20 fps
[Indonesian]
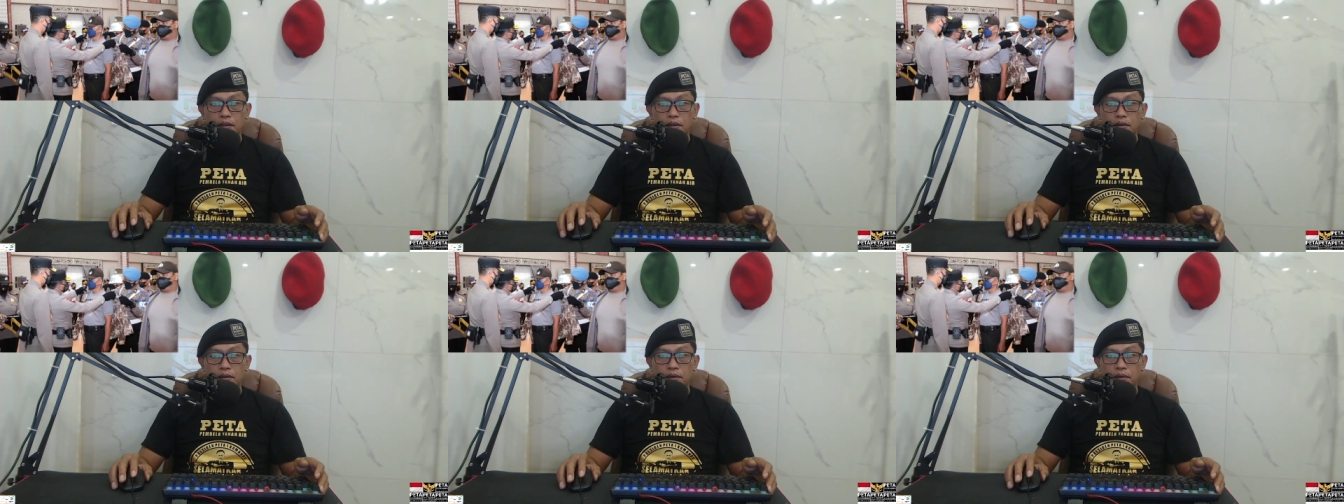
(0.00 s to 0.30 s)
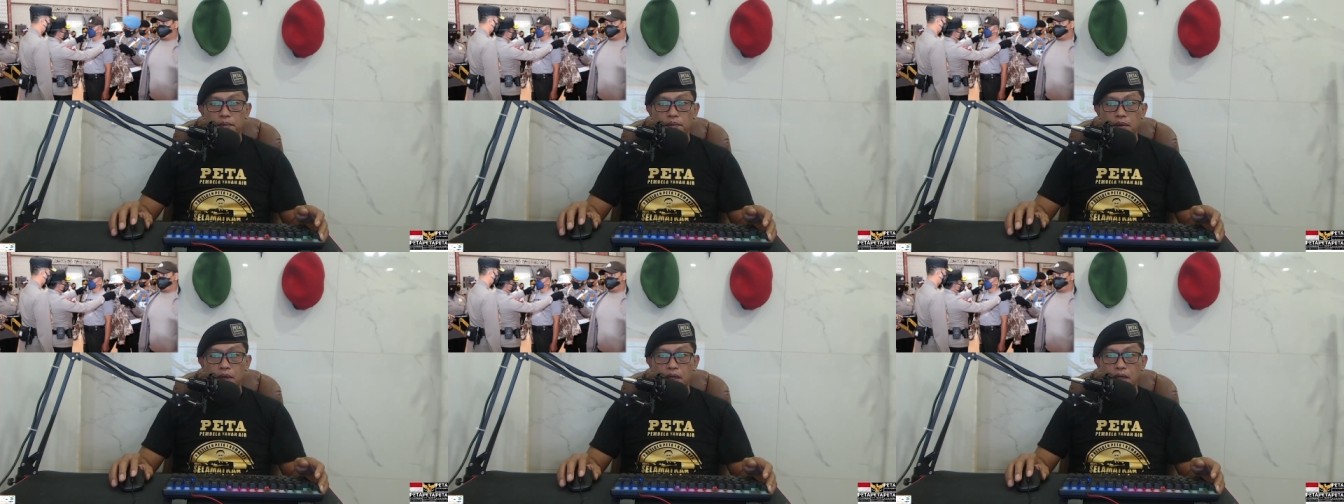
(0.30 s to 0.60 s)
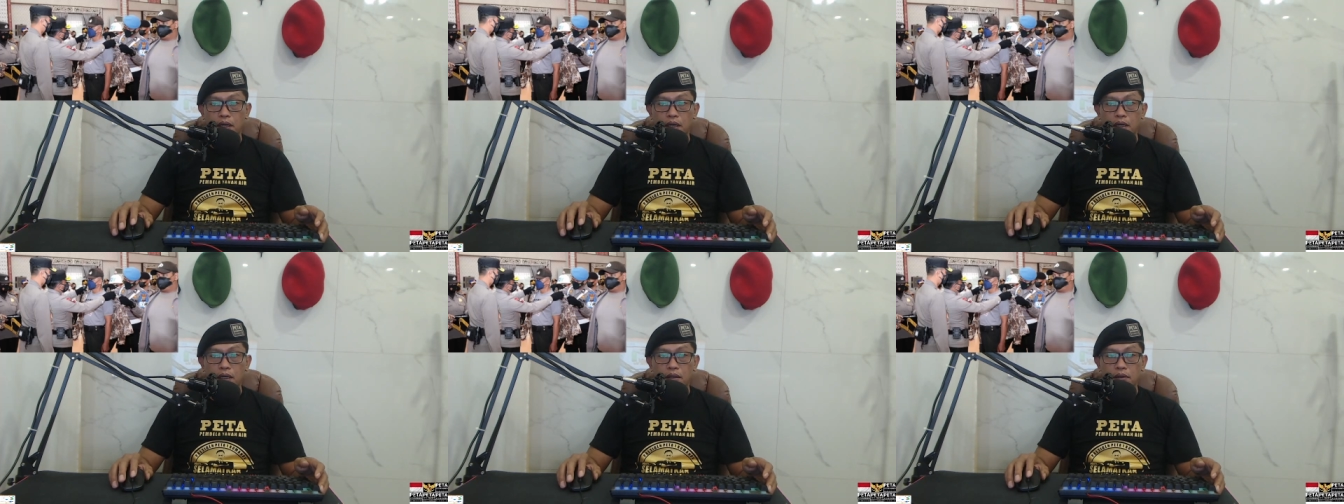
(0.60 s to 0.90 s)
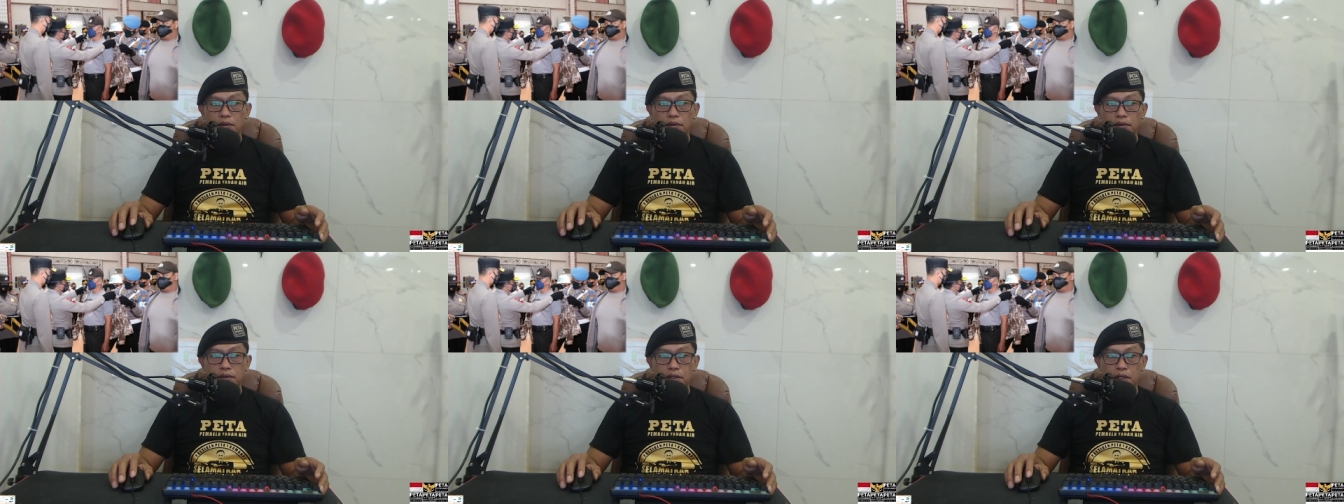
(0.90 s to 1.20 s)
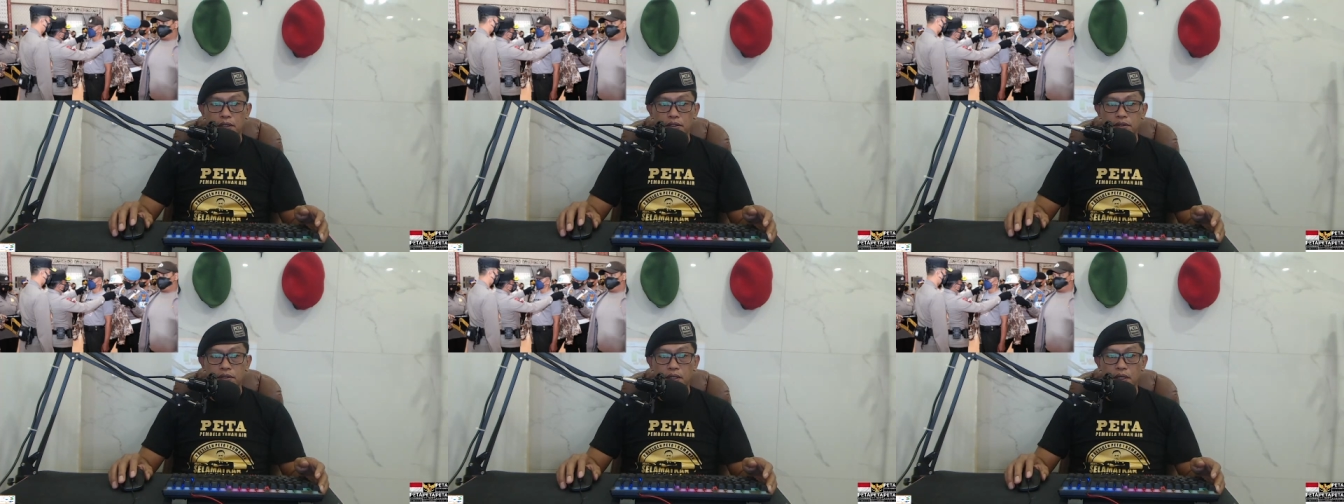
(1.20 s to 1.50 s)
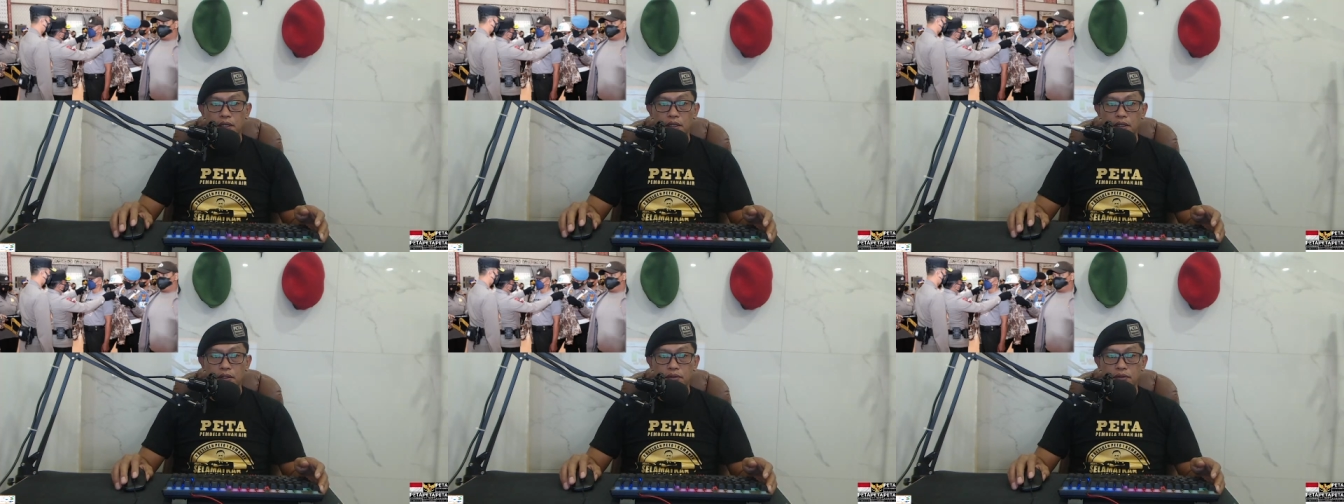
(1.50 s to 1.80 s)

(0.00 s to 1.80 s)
kepada anggota saya